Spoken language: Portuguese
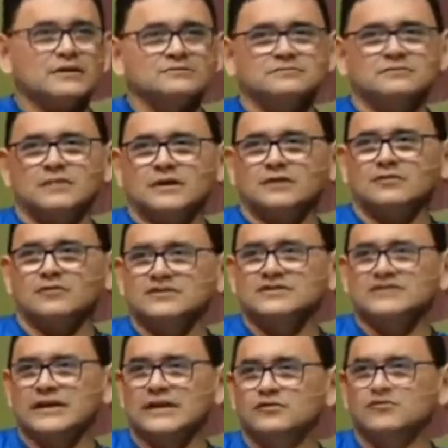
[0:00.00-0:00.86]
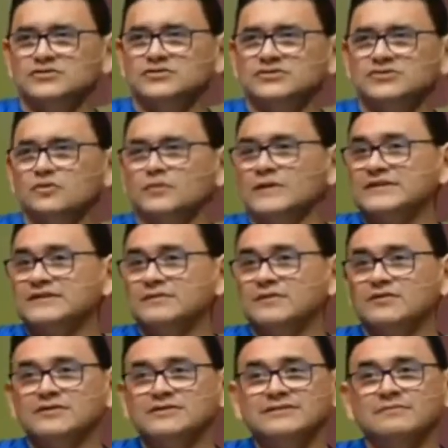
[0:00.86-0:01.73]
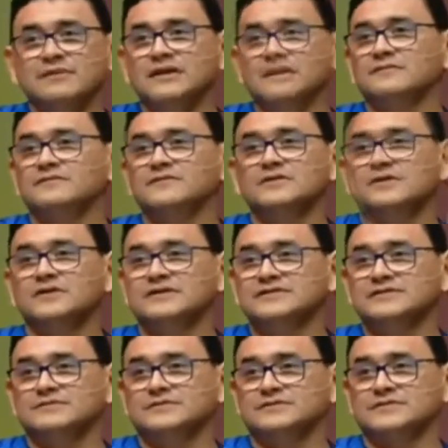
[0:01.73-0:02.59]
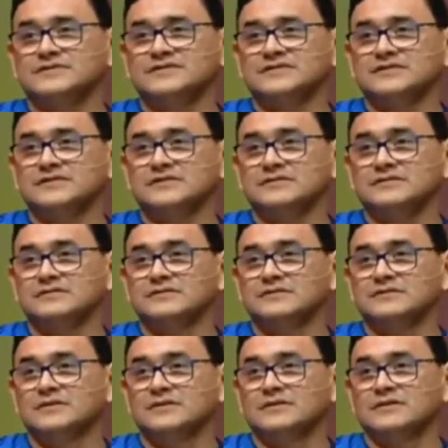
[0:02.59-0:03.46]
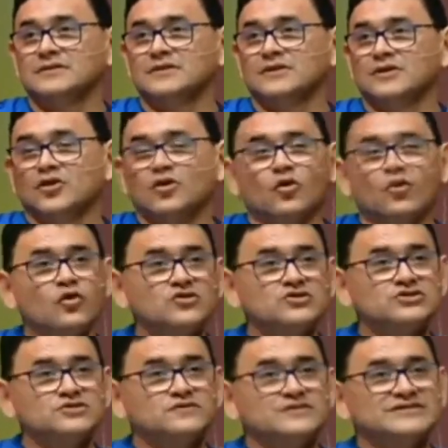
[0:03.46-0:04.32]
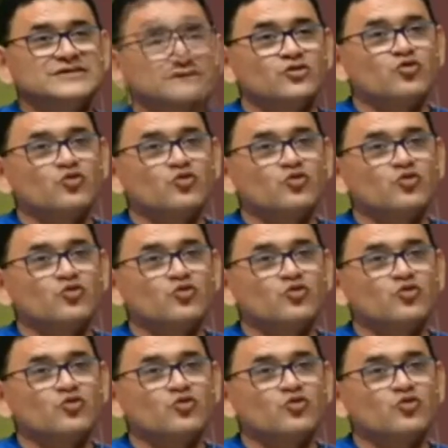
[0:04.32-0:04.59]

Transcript: uma coisa ruim ou pode ser uma coisa maravilhosa para você. Hoje você, o